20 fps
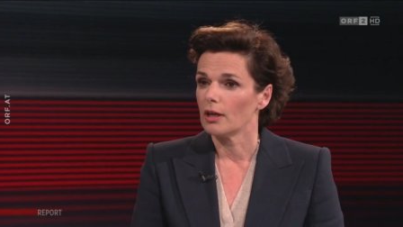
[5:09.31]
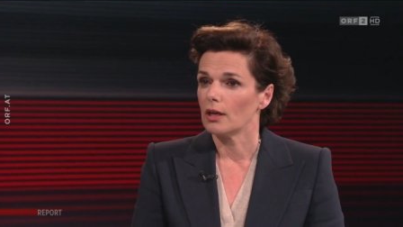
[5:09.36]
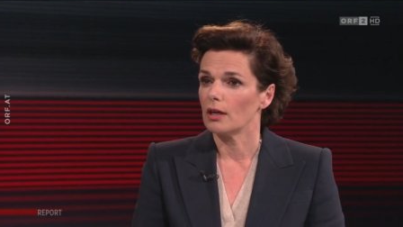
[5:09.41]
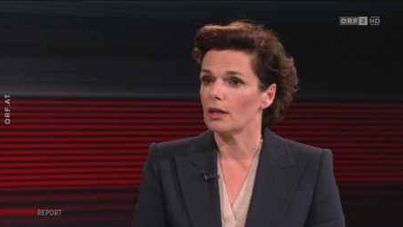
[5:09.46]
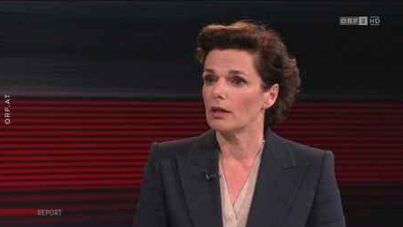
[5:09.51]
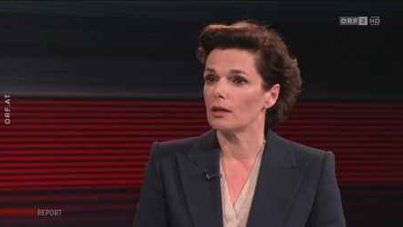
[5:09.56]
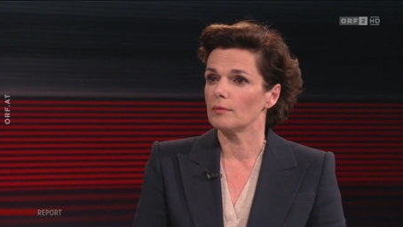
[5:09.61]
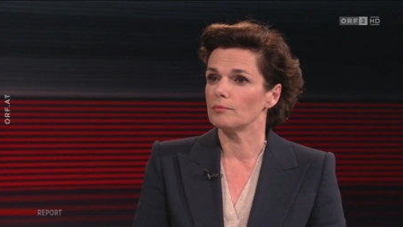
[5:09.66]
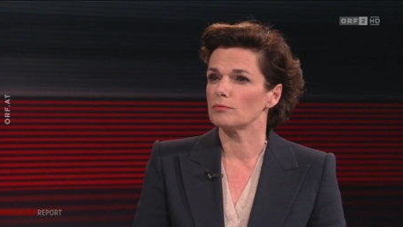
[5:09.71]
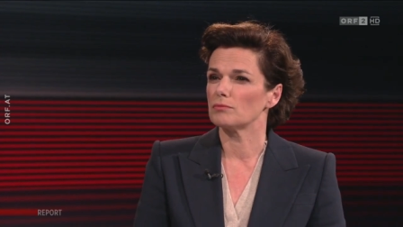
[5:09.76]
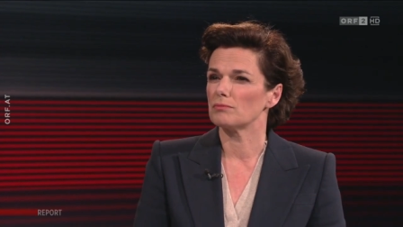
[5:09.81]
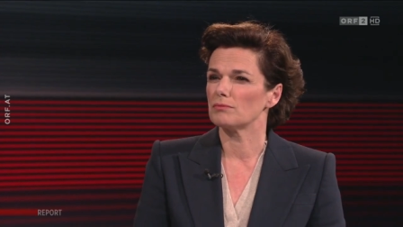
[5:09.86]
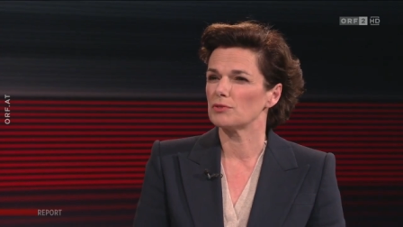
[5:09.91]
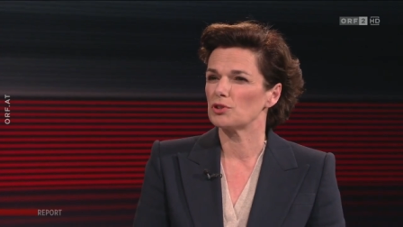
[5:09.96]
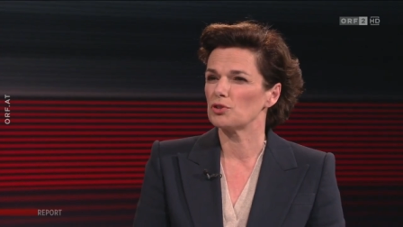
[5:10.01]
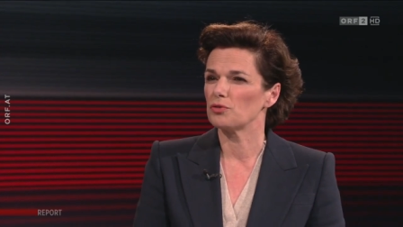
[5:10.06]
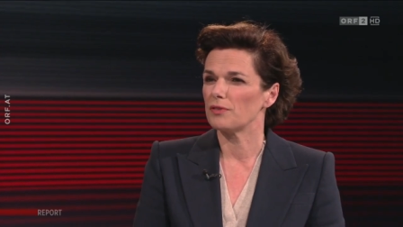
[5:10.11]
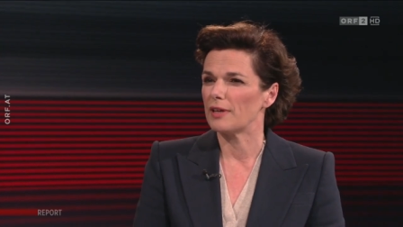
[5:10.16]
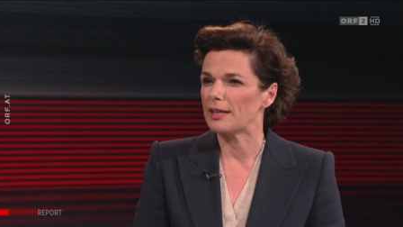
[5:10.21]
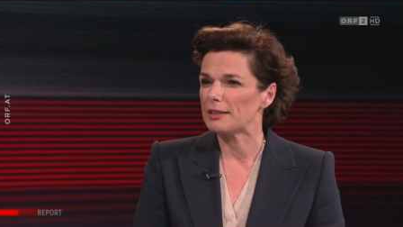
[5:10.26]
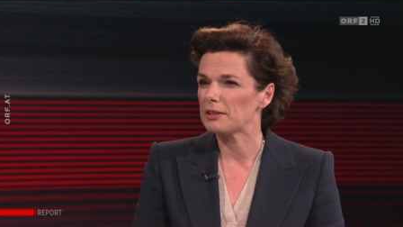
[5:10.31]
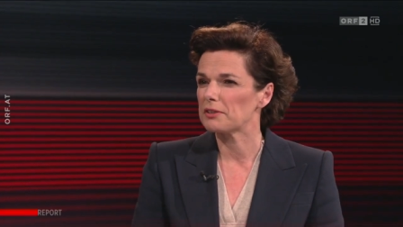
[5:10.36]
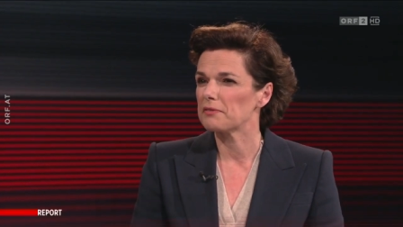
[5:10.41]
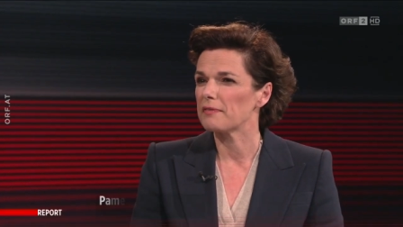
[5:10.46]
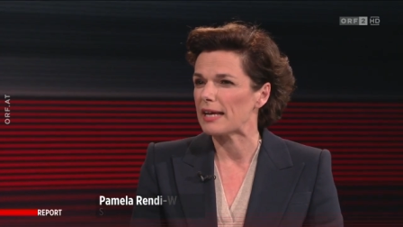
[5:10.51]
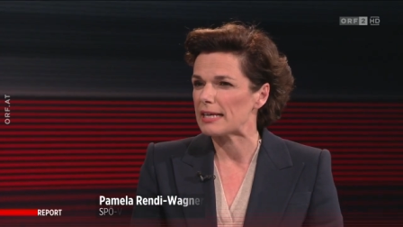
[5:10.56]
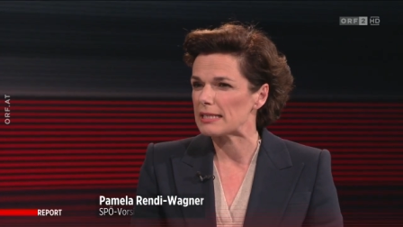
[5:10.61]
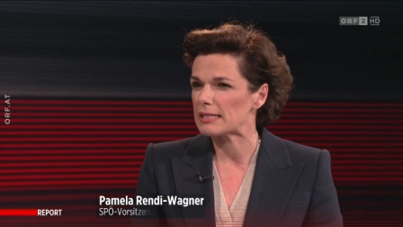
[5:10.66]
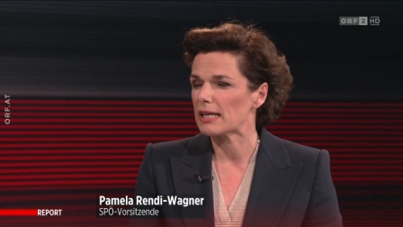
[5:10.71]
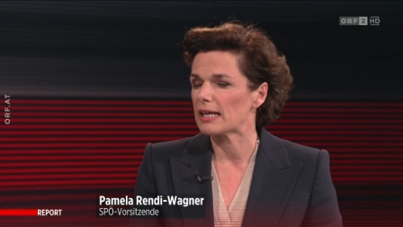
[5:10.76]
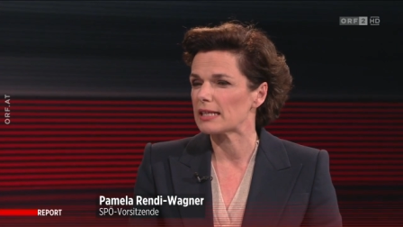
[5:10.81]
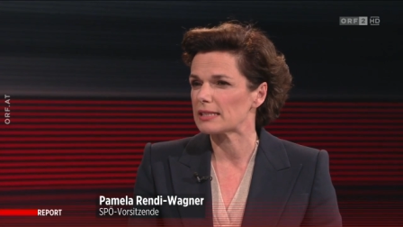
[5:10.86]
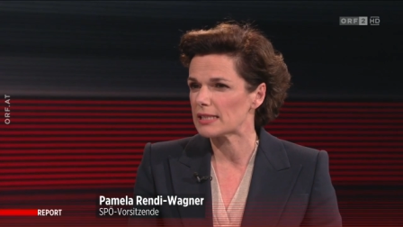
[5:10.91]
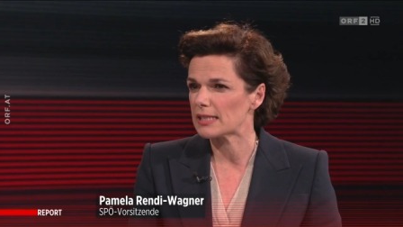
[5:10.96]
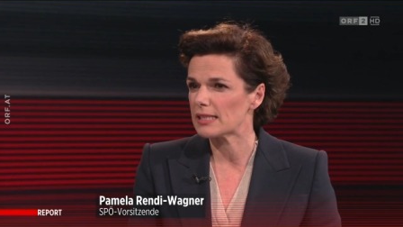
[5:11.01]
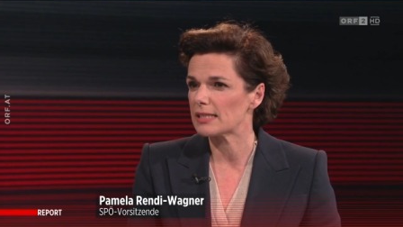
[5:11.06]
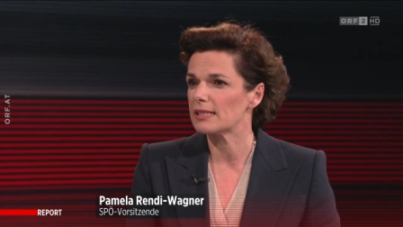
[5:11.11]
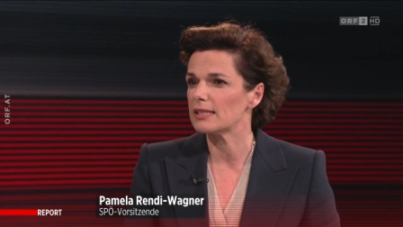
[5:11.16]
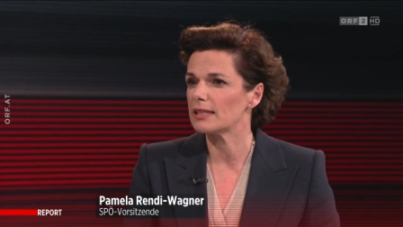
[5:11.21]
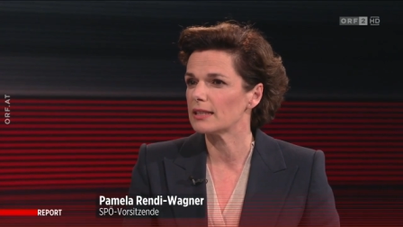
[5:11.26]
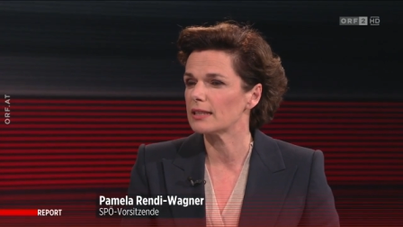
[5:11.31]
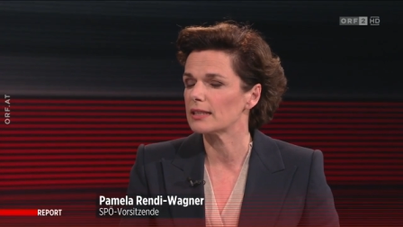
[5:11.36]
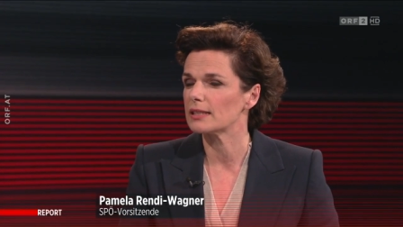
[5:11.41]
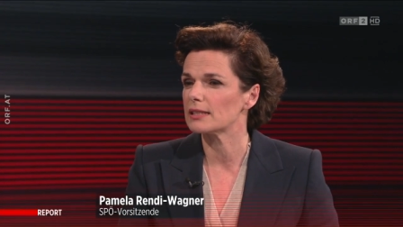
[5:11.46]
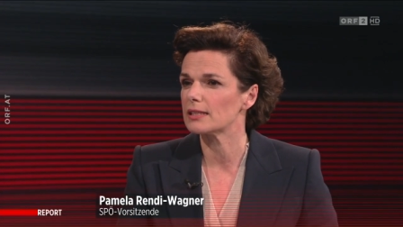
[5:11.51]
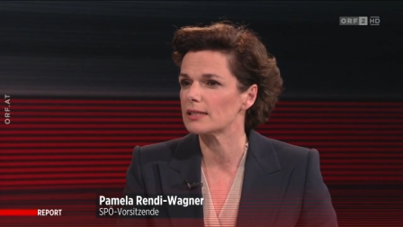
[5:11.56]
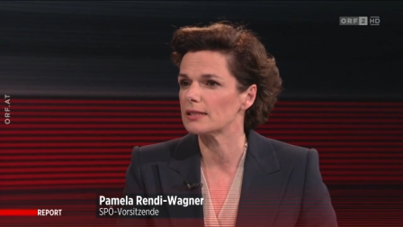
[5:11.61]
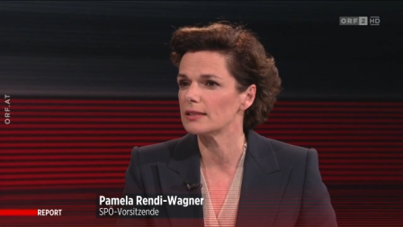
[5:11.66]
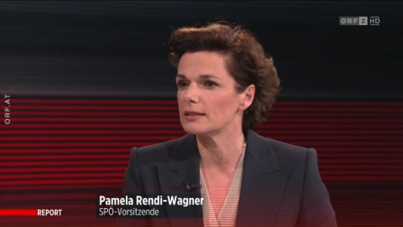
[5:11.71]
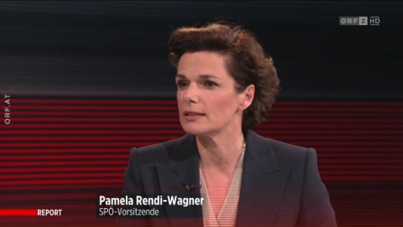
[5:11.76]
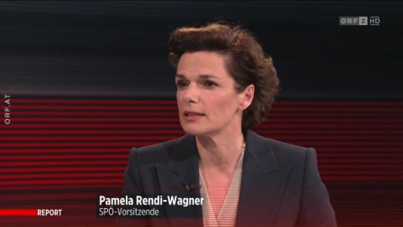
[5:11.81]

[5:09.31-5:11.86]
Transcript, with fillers: Ähm, soweit ich weiß, hat sie sich jetzt in